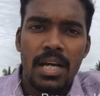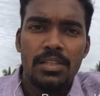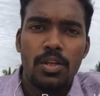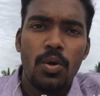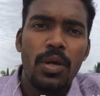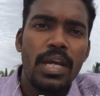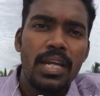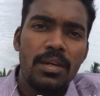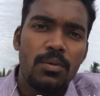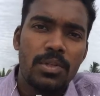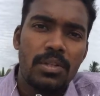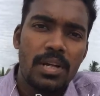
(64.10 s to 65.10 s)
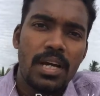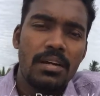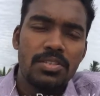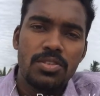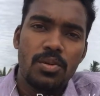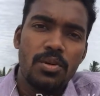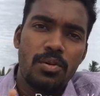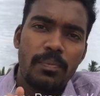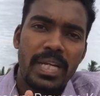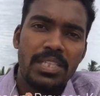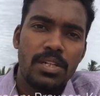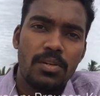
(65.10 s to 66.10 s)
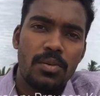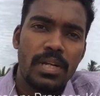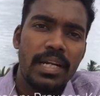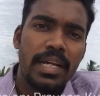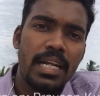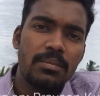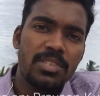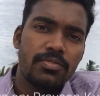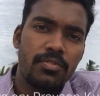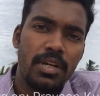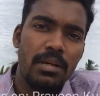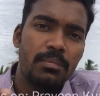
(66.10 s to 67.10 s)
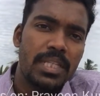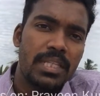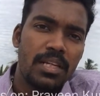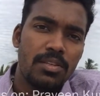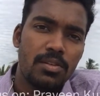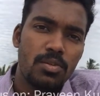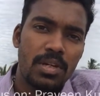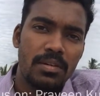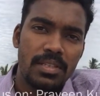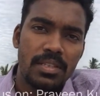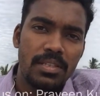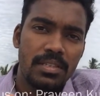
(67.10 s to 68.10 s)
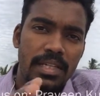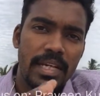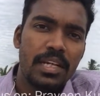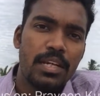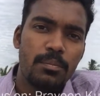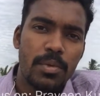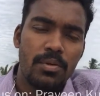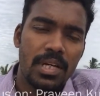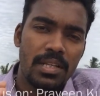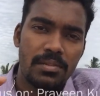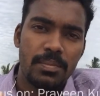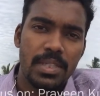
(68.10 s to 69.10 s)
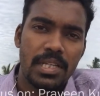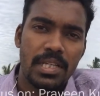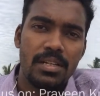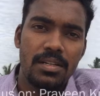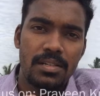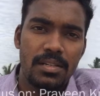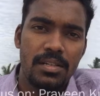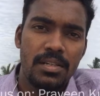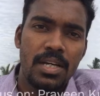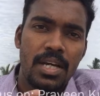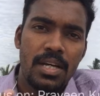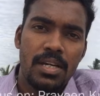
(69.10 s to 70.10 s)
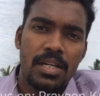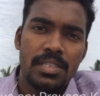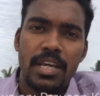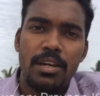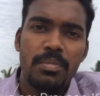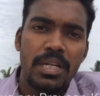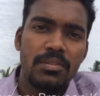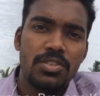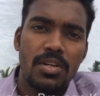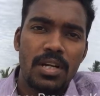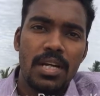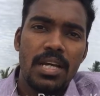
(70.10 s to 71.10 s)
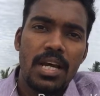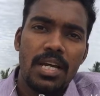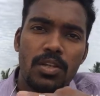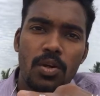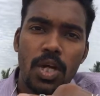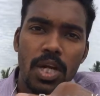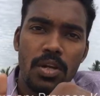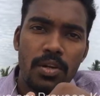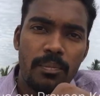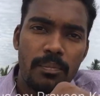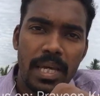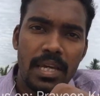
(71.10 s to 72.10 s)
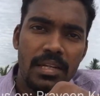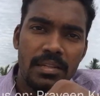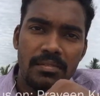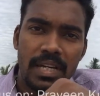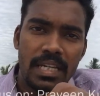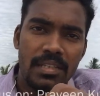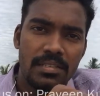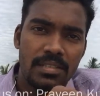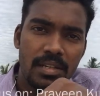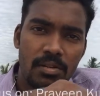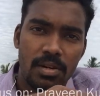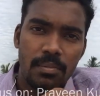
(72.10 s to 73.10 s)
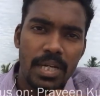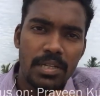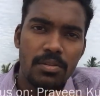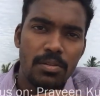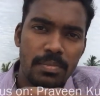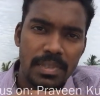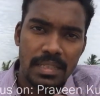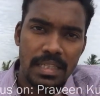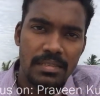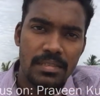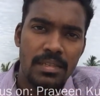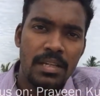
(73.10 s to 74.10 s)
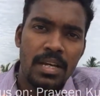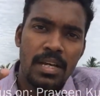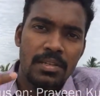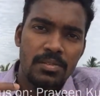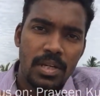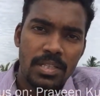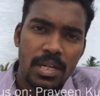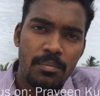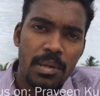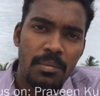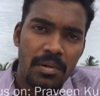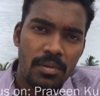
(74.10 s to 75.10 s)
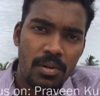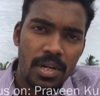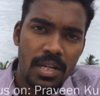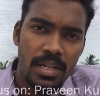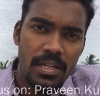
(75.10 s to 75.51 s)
அந்த நோயாளி ஒருத்தர் வச்சுக்கோங்க ஒரு பேஷண்ட்டோட டேட்டா பேஸ் ஃபுல்லாக பார்த்தீங்கன்னா அந்த டூலில் வந்து என்டர் பண்ணுவாங்க அதாவது பார்த்திங்கன்னா சேவ் பண்ணி வச்சுருவாங்க அந்த நோயாளியோட பேர் வயசு அவரோட பிளட் குரூப்பு செக்ஸு ஸோ அதுக்கப்புறம் அவரோட